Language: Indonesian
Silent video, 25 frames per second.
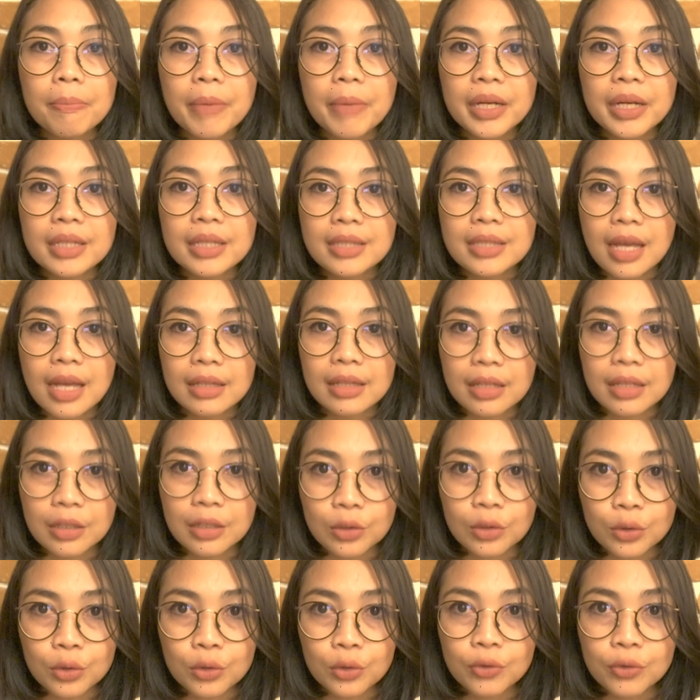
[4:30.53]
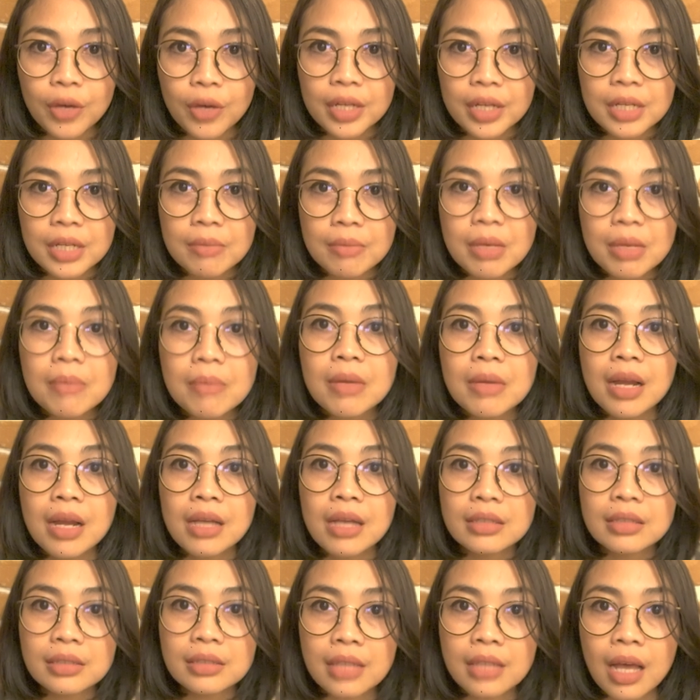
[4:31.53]
Pada saat itu Fadime
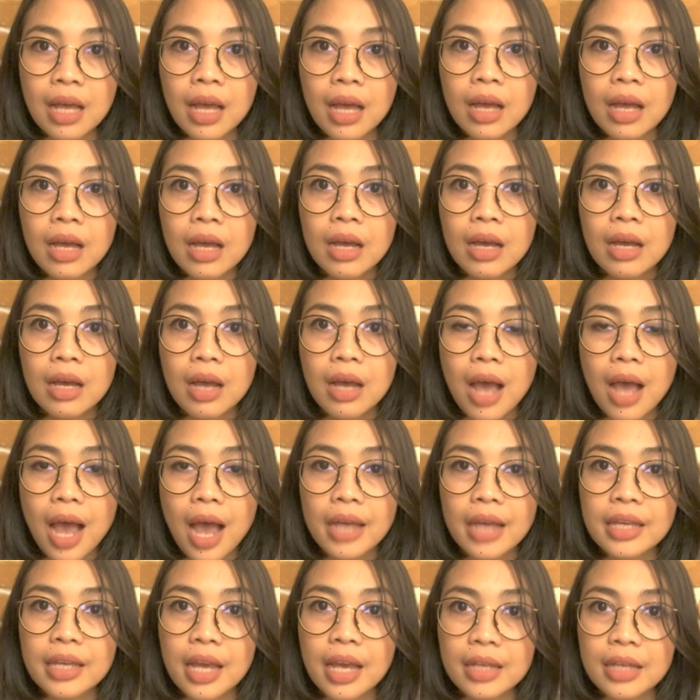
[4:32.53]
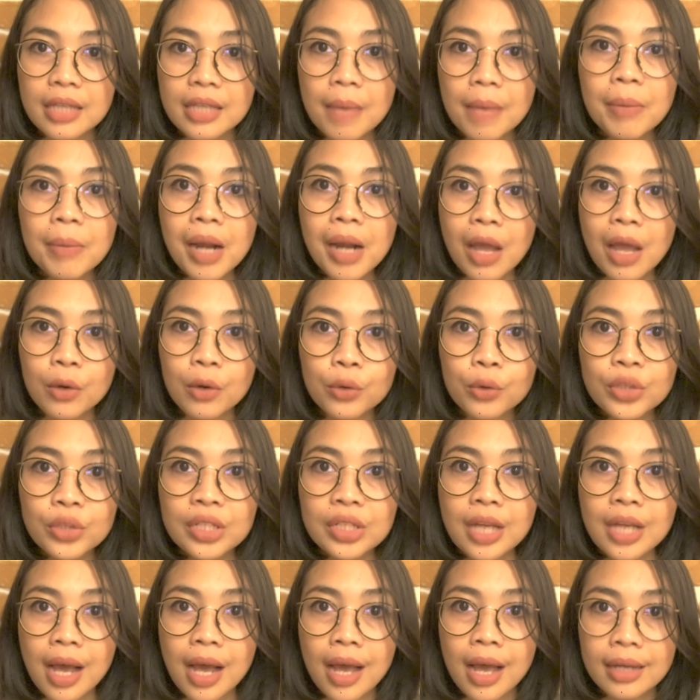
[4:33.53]
merasa ayahnya berlaku
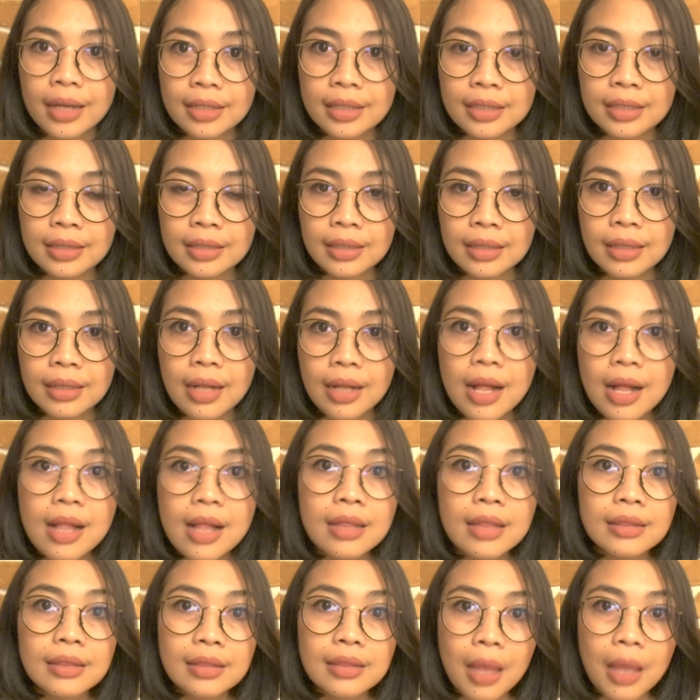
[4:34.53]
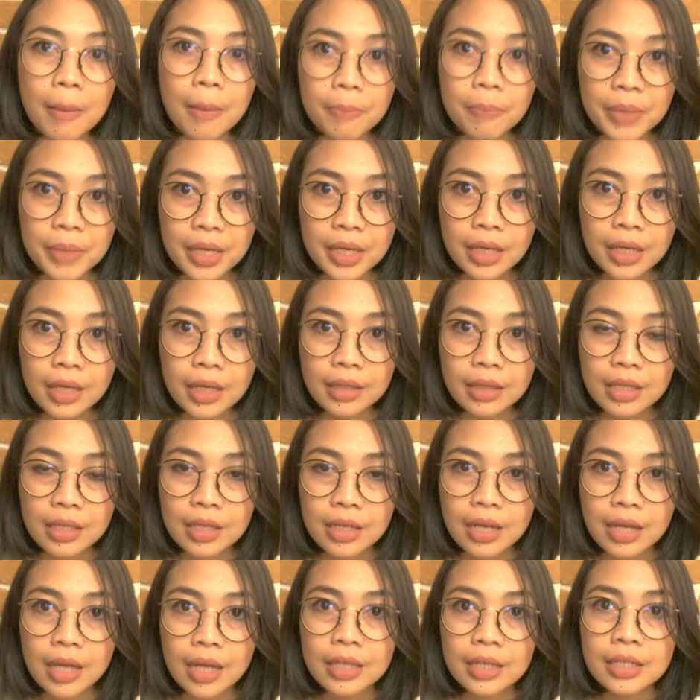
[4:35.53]
tidak adil tapi
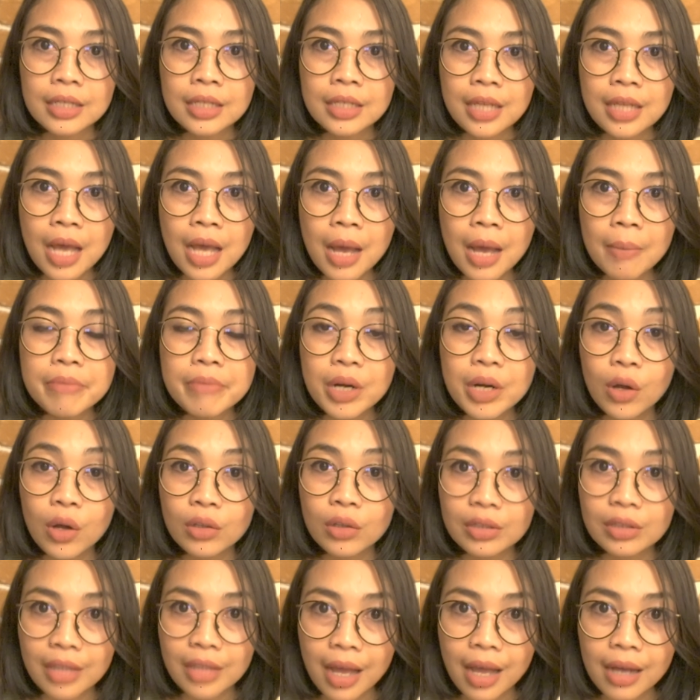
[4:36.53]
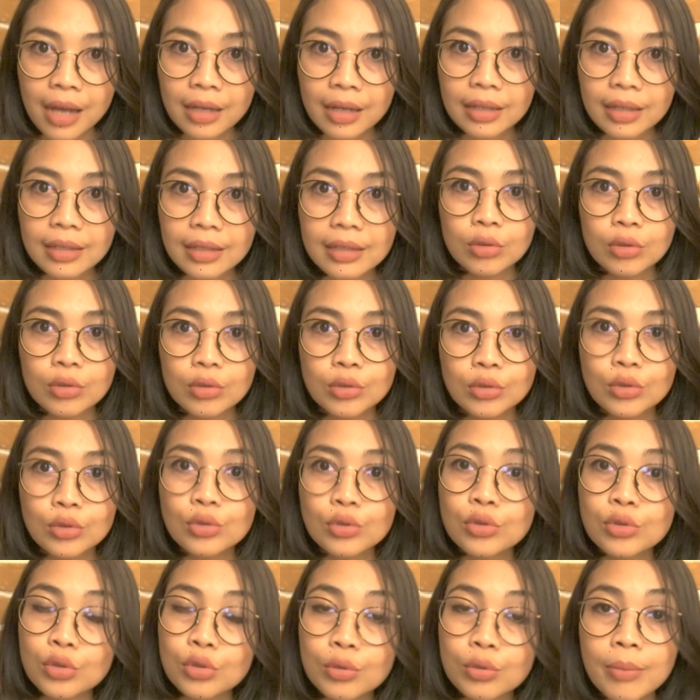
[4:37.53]
ketika dia berontak
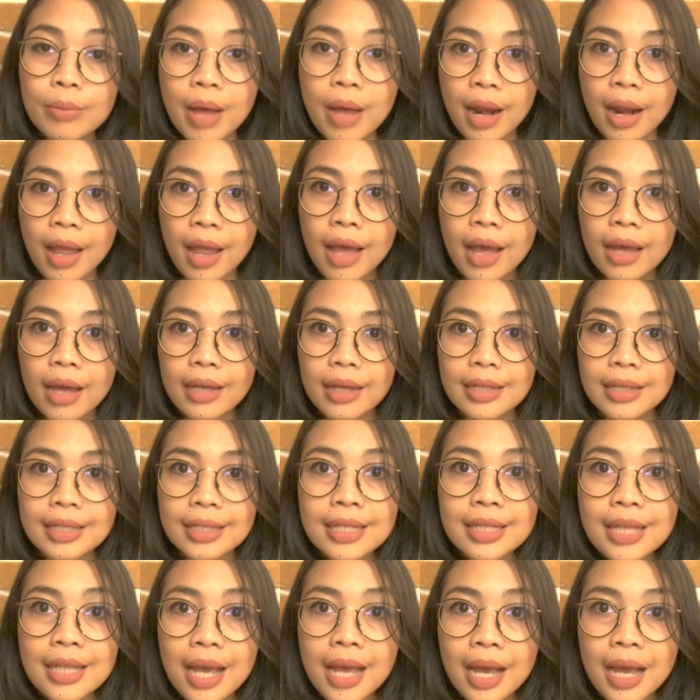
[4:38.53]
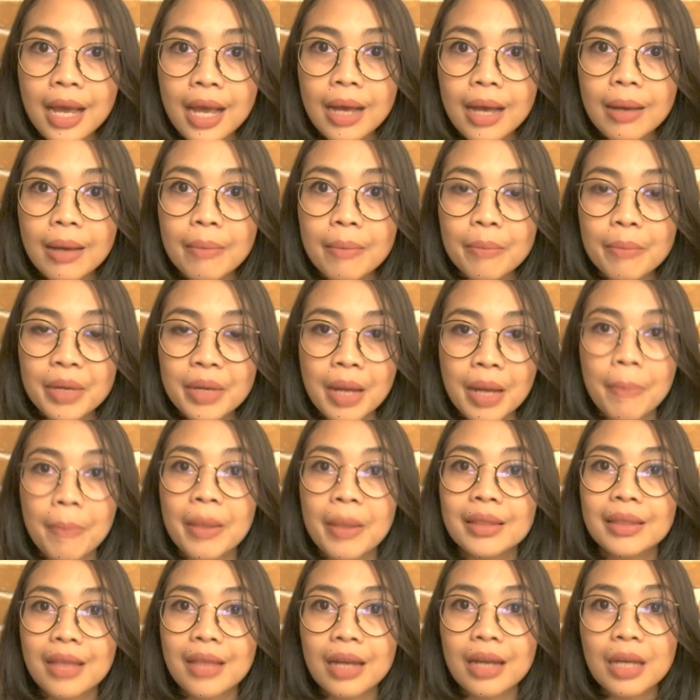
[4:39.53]
justru malah dia
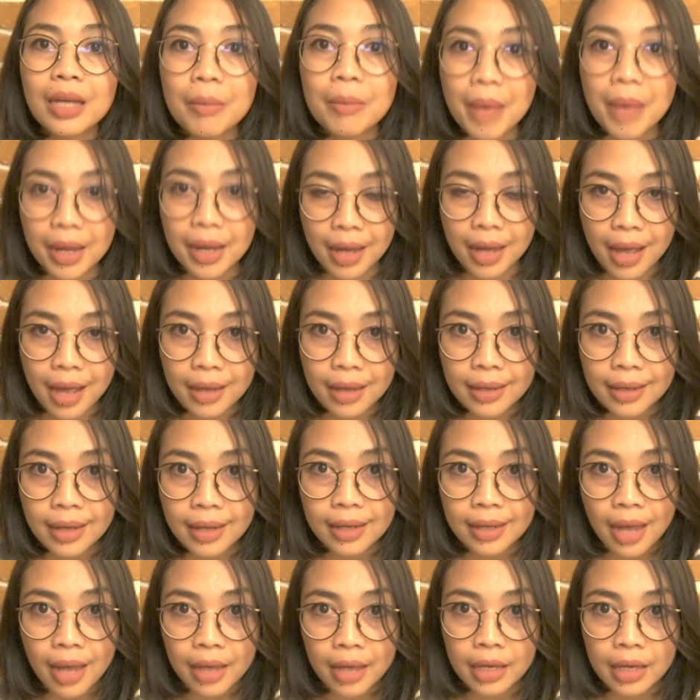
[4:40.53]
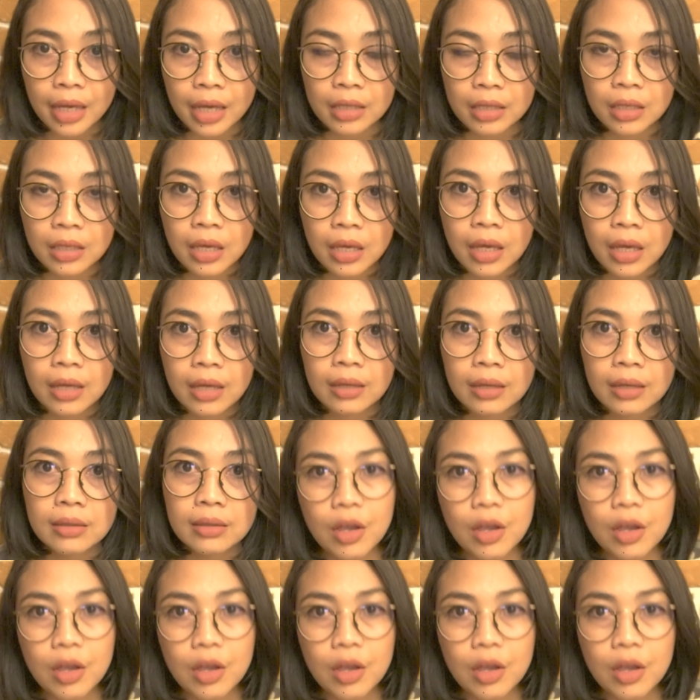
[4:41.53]
mendapatkan kemarahan dari ayahnya.